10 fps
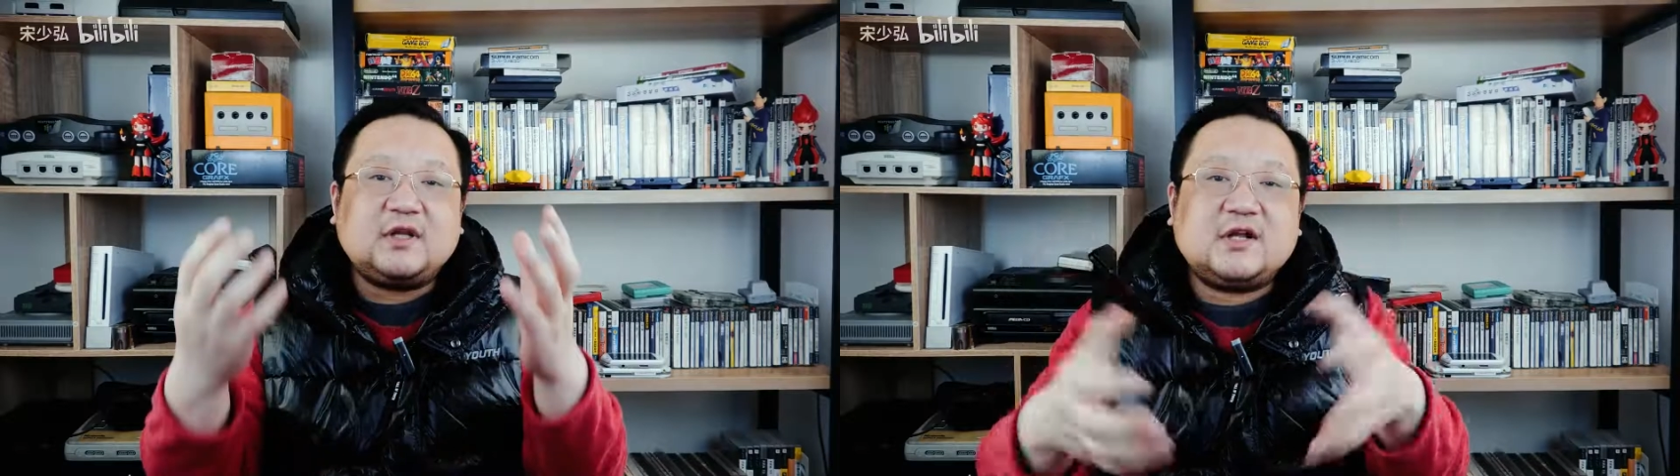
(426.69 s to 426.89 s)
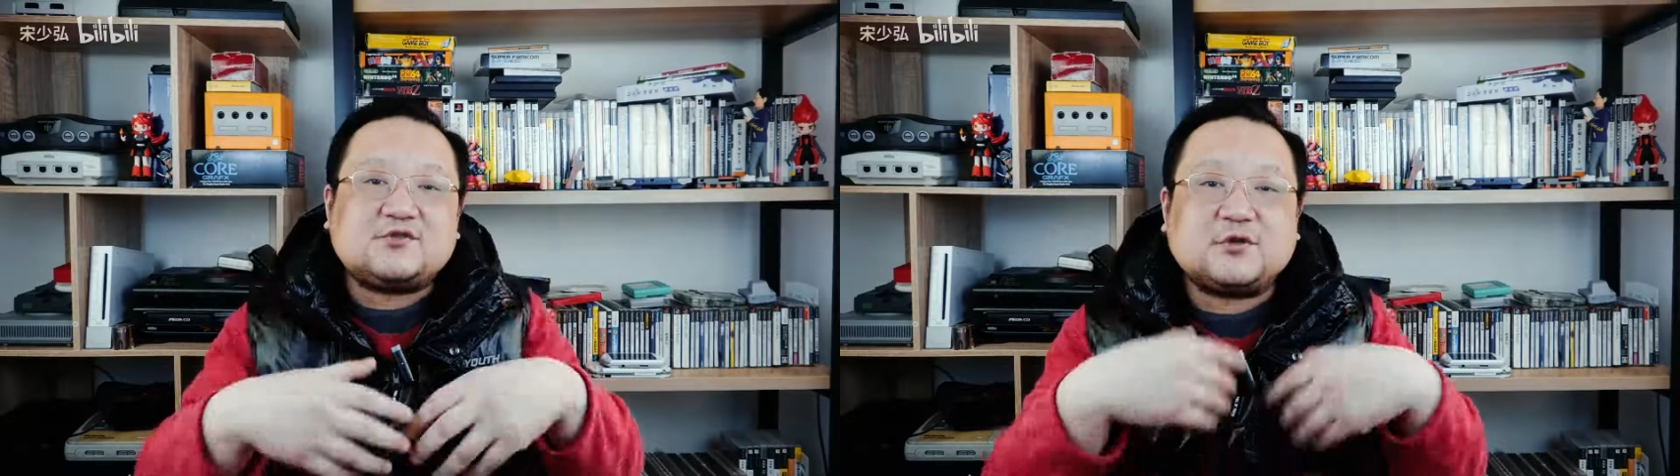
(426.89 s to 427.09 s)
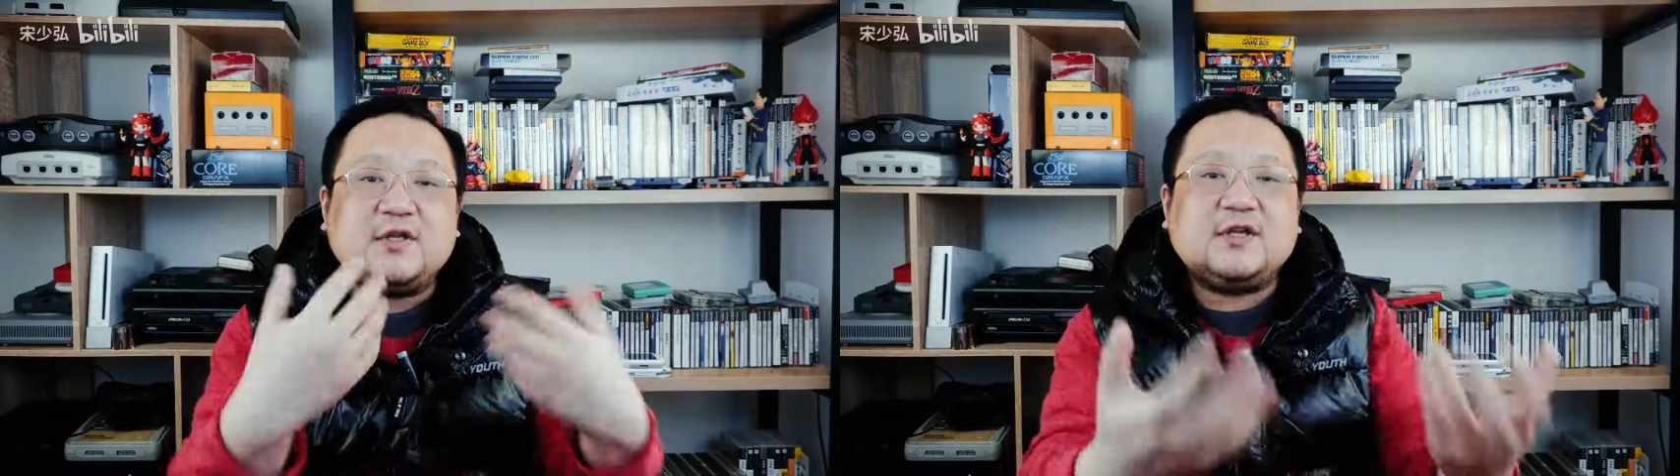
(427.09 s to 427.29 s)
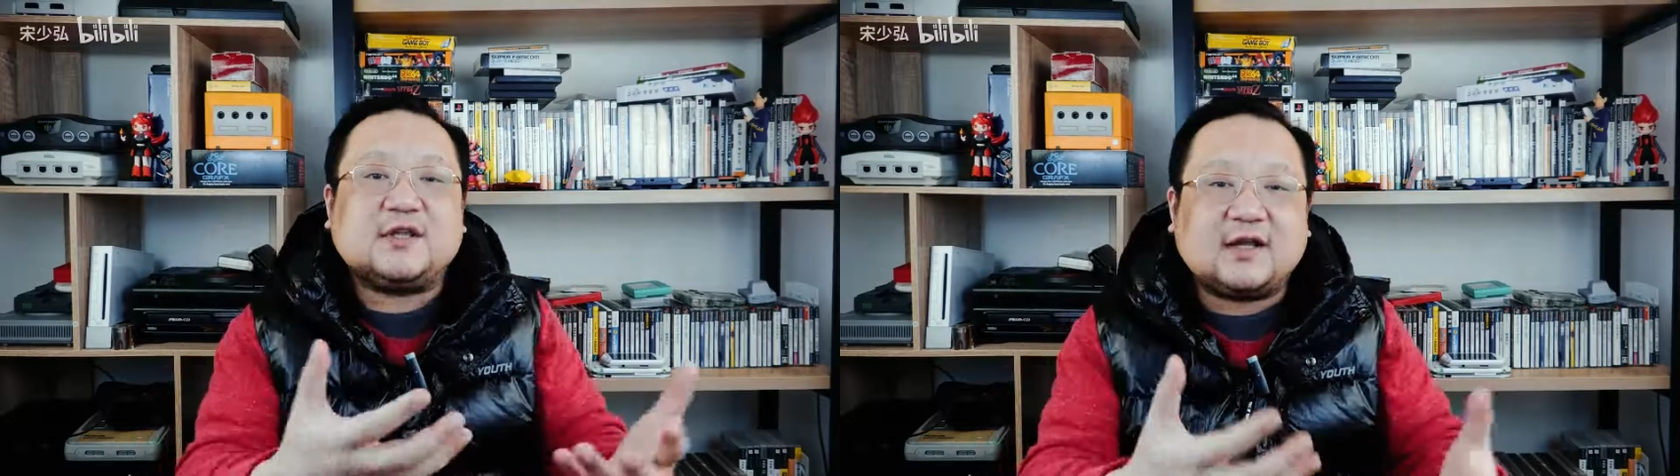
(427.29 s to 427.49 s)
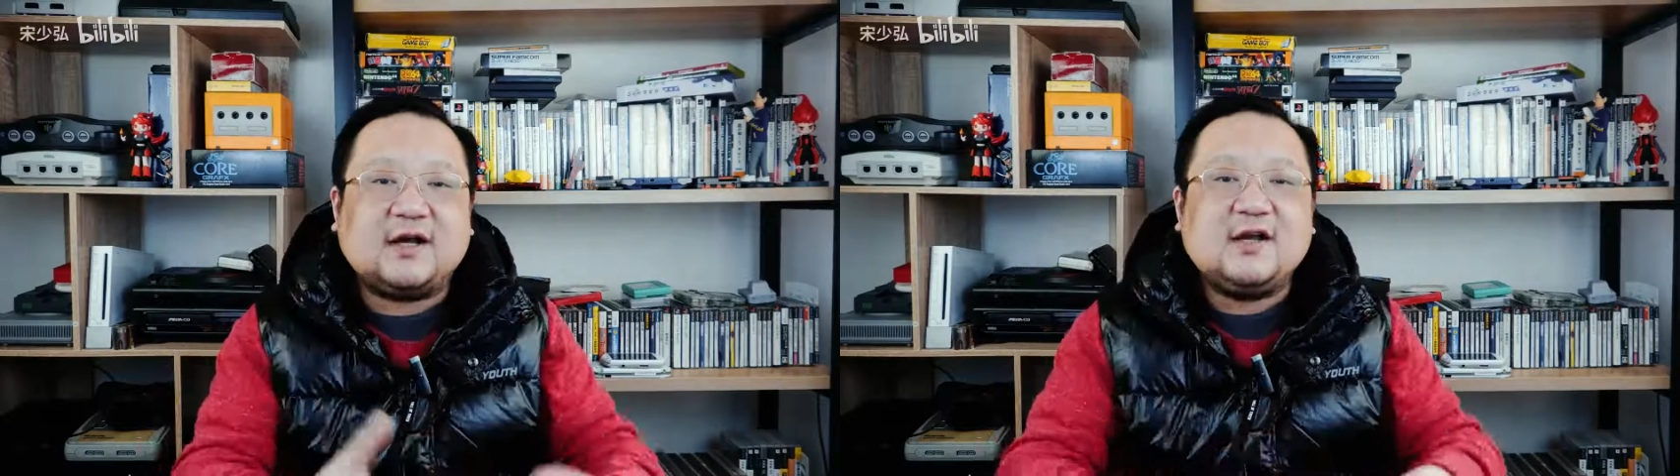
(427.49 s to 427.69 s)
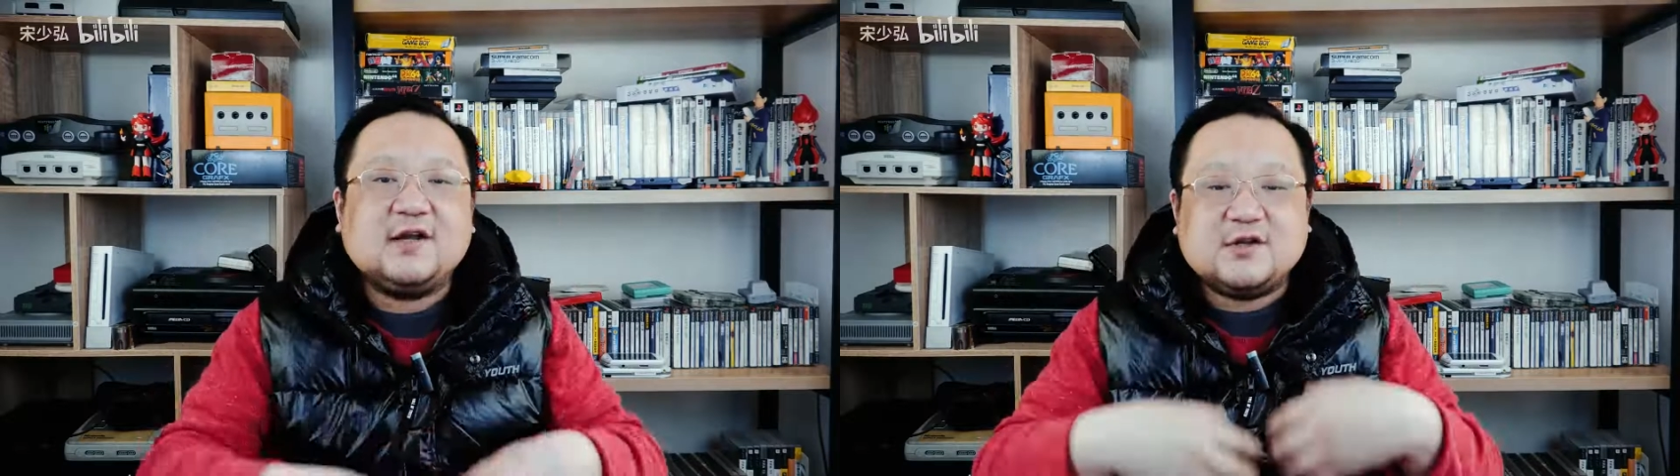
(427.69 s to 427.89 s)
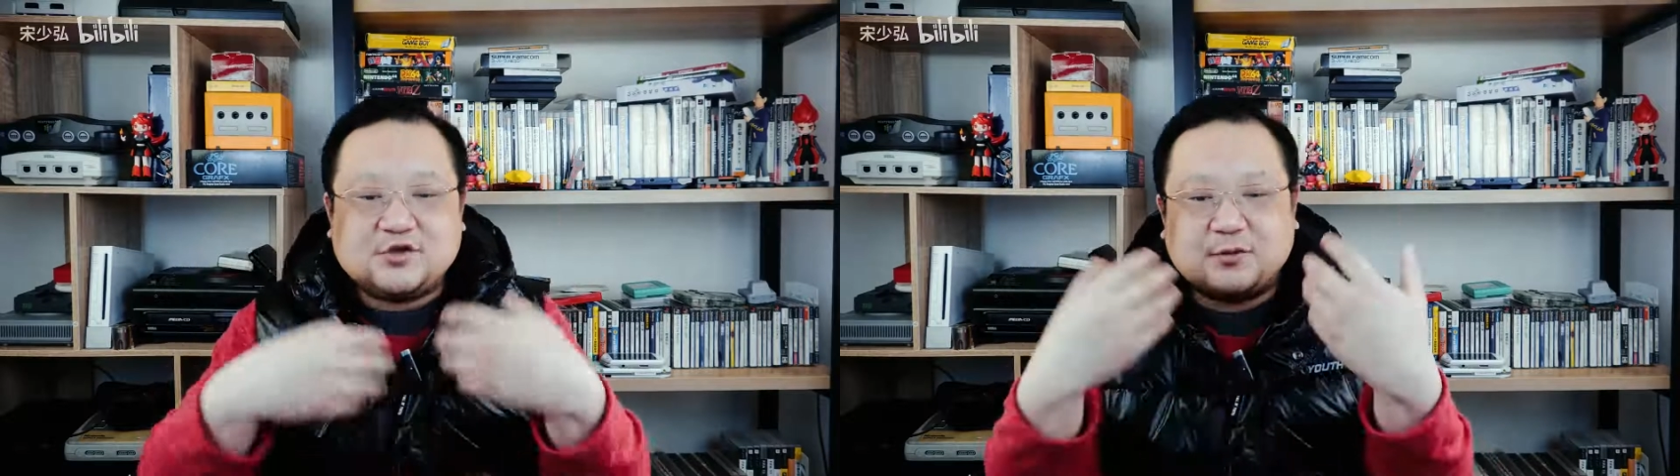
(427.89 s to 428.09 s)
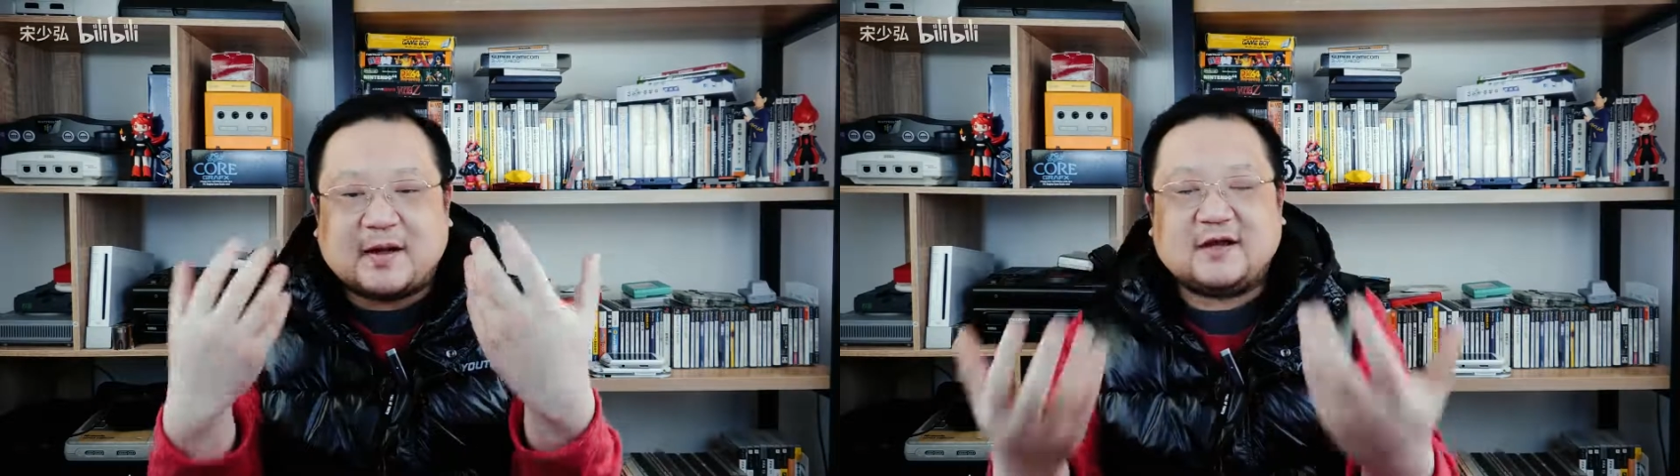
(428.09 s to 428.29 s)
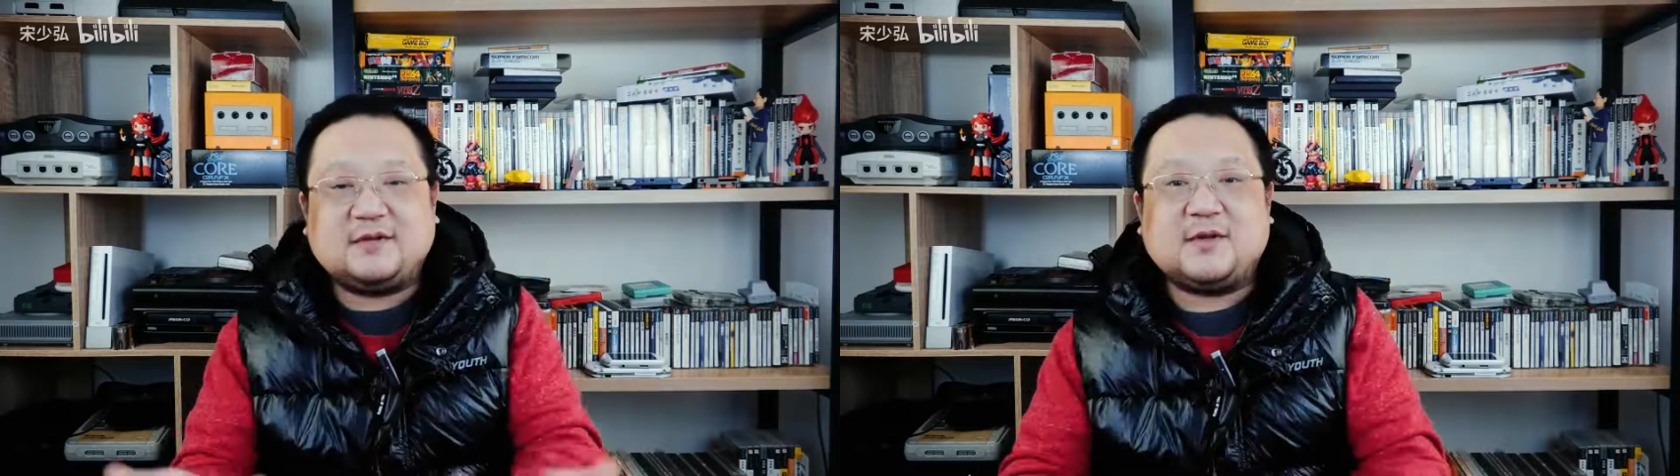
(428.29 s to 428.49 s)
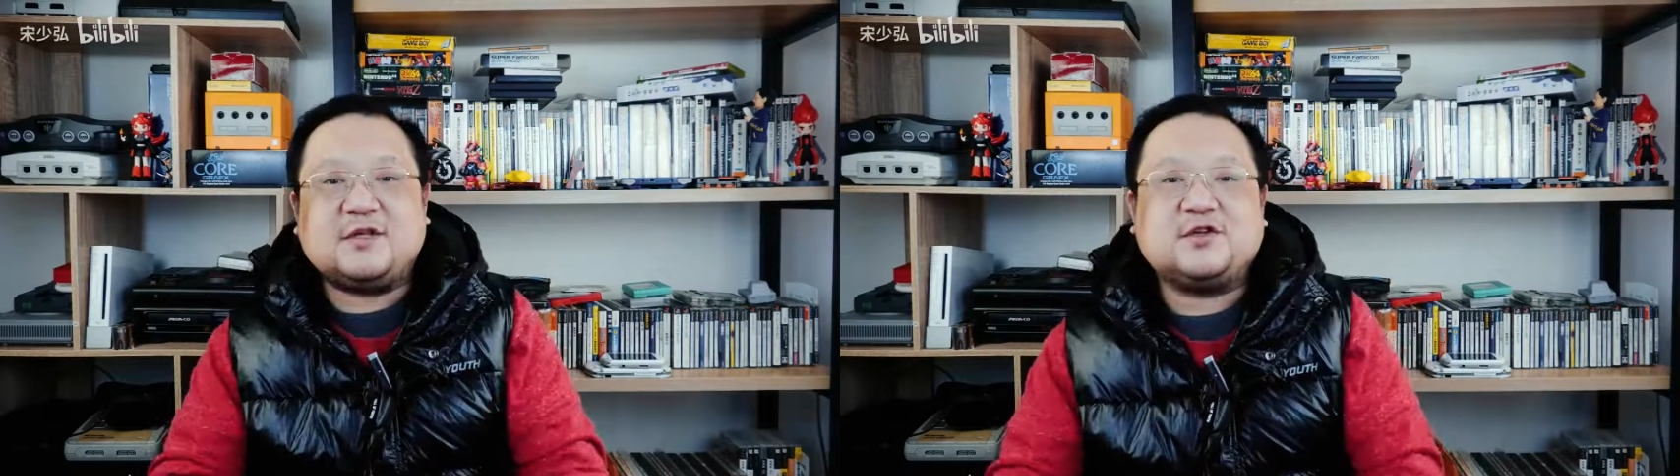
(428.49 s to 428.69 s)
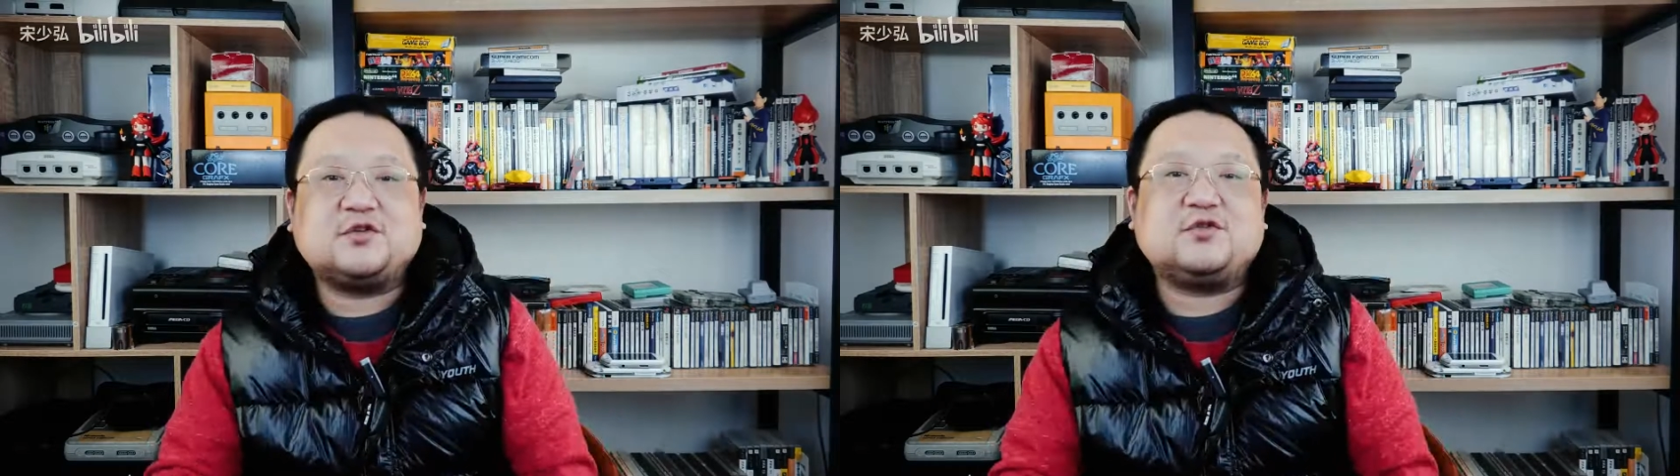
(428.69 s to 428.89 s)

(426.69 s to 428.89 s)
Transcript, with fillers: 那所以呢，就把里面的这